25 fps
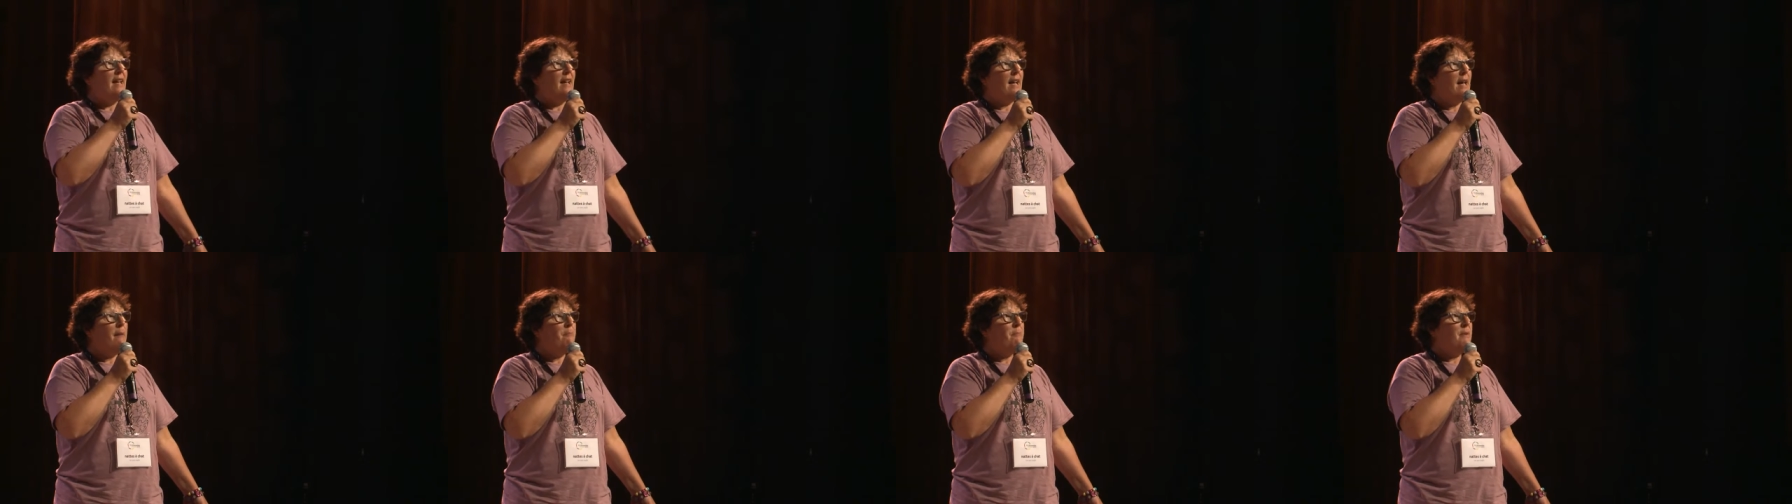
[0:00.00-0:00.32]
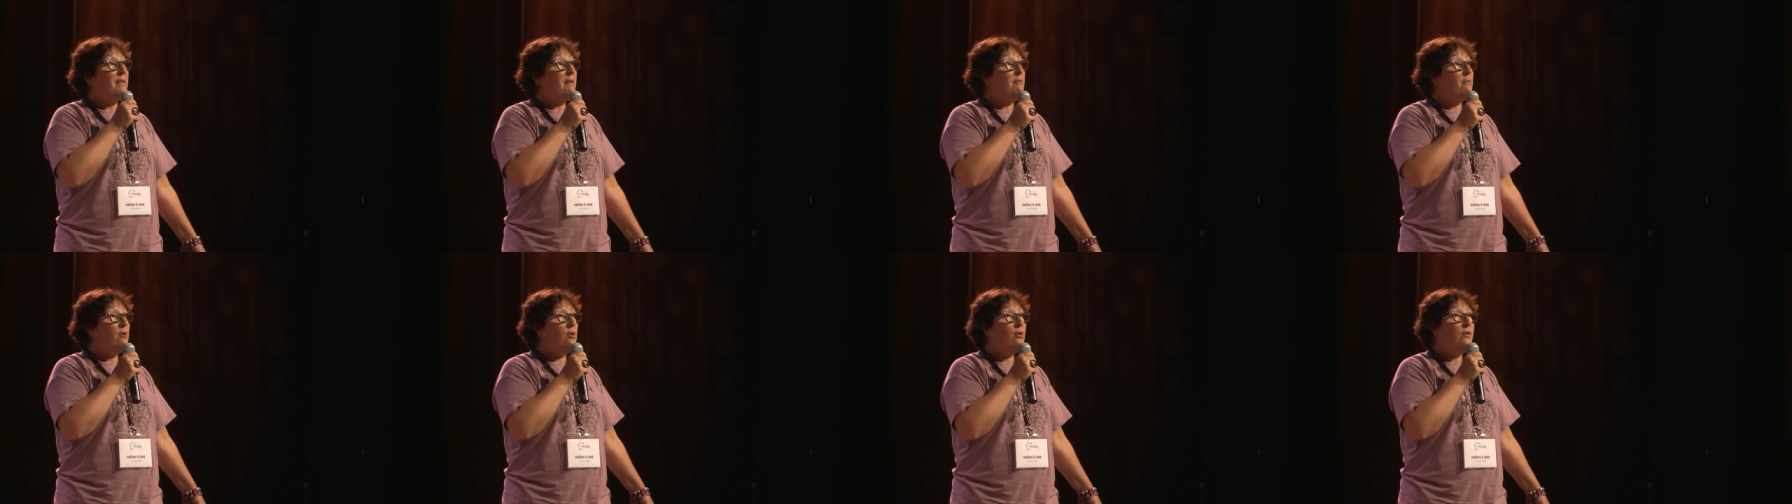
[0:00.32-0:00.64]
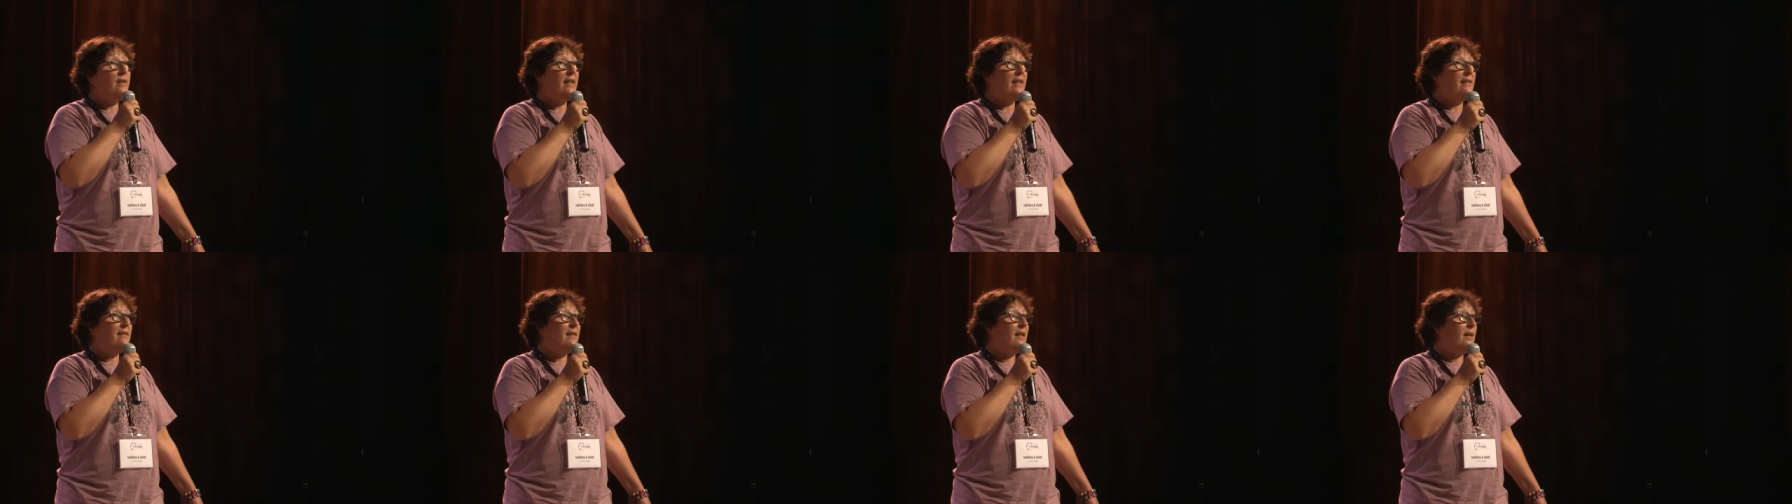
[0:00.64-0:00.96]
rapidement,
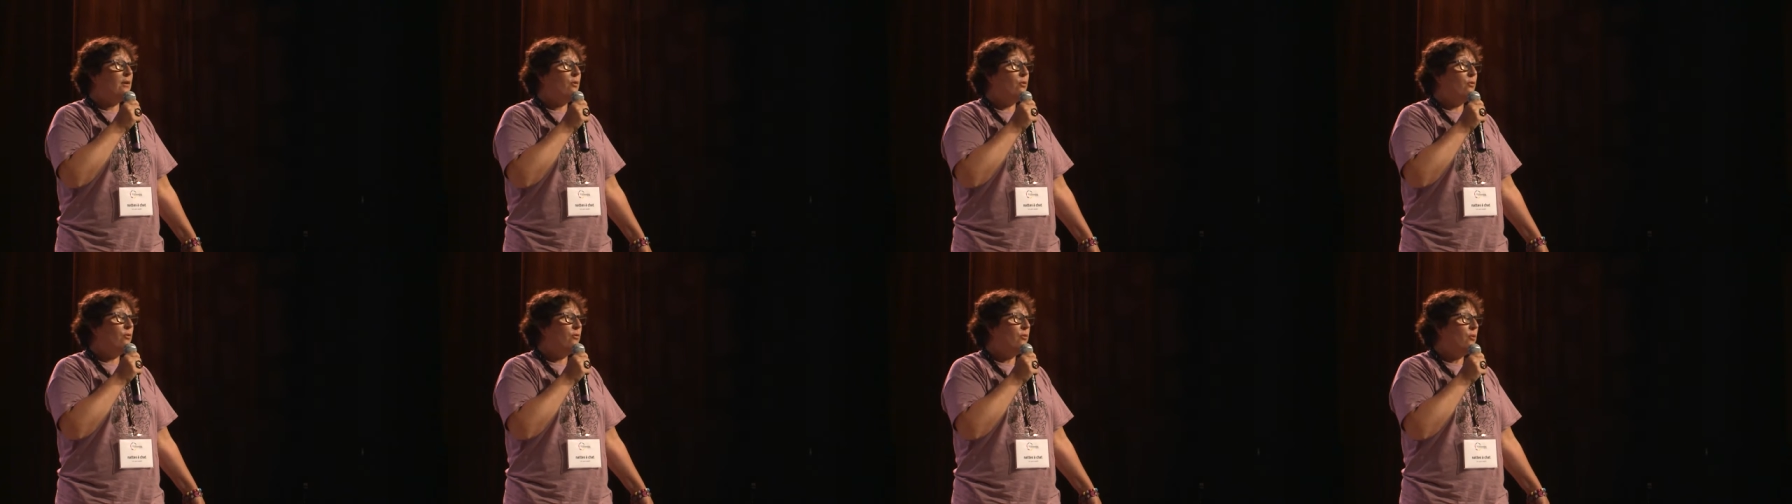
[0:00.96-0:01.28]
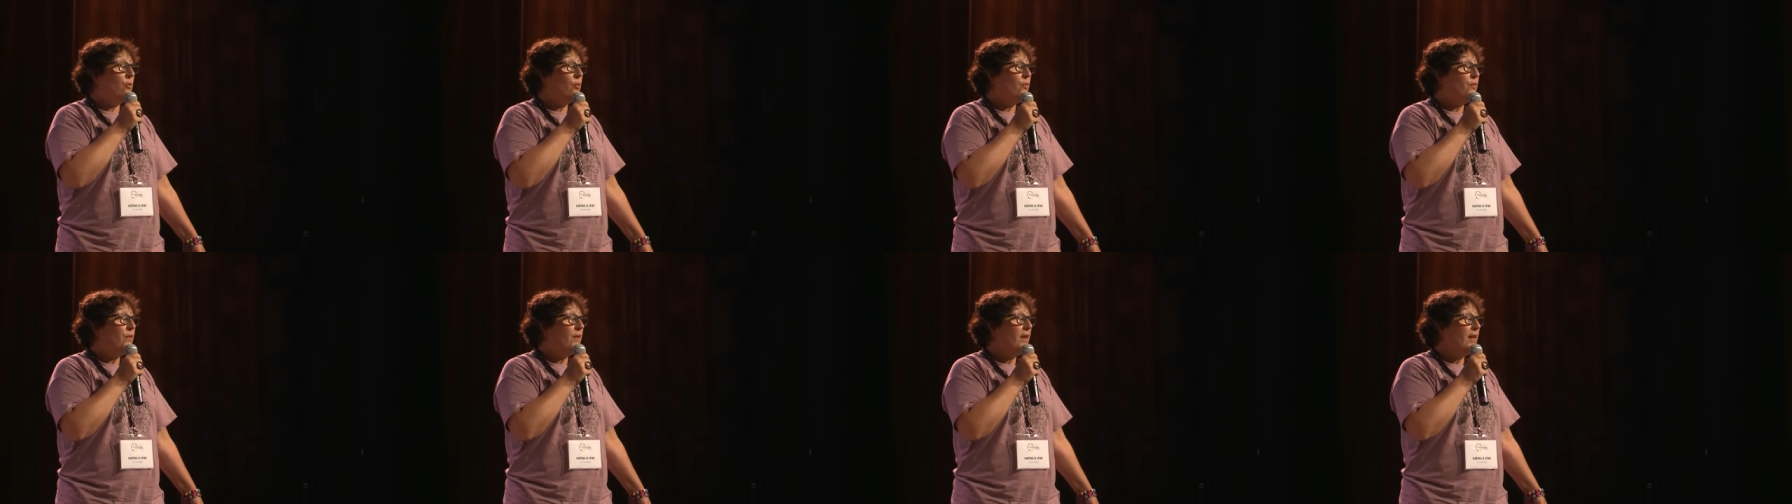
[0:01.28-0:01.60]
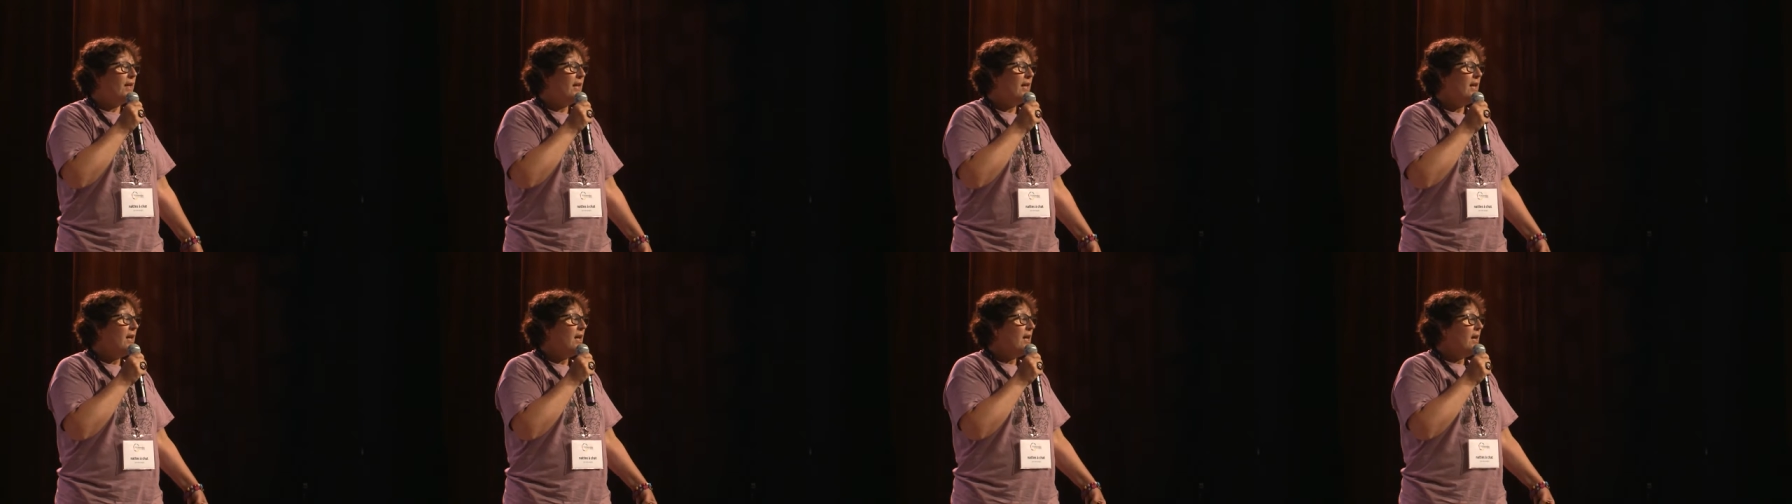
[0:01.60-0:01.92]
on a été
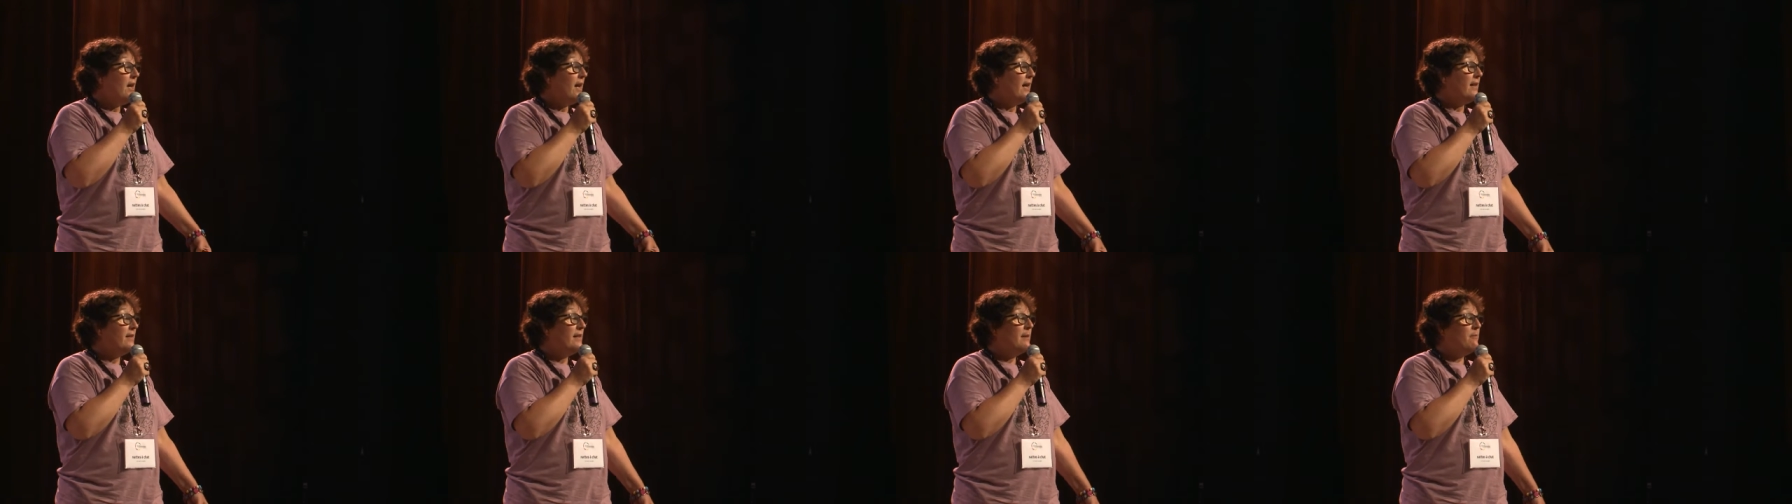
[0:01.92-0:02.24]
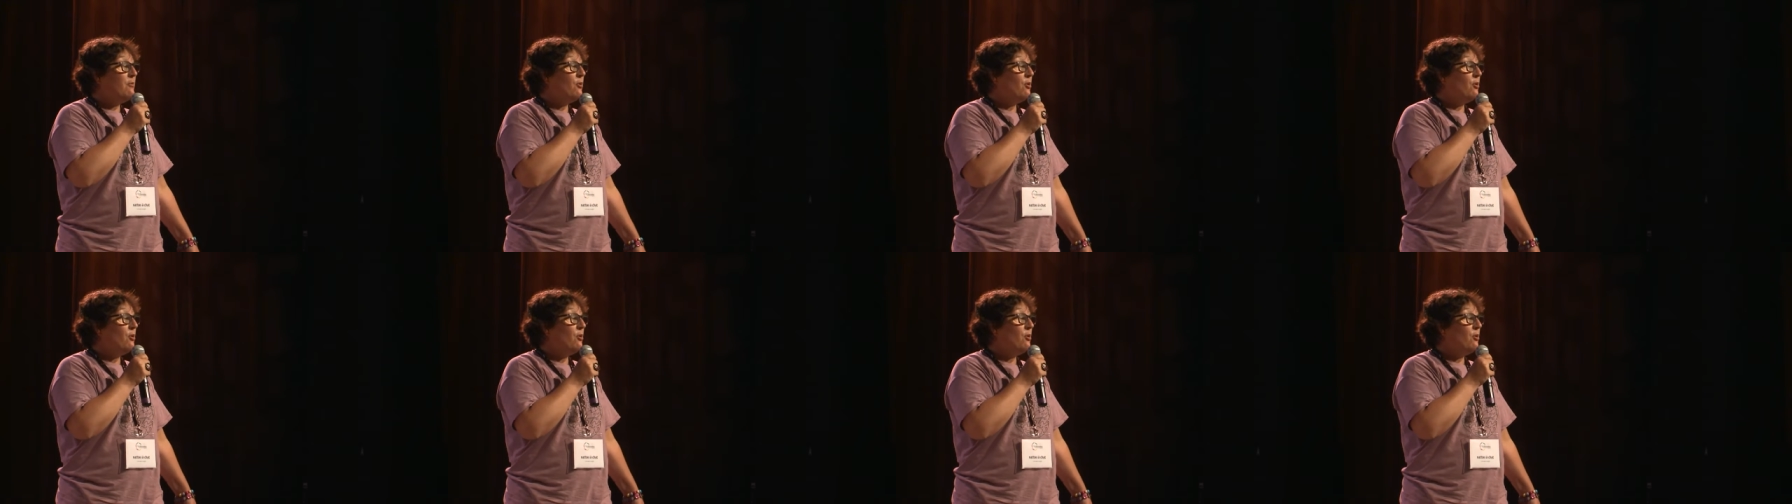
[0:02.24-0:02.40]
confronté à des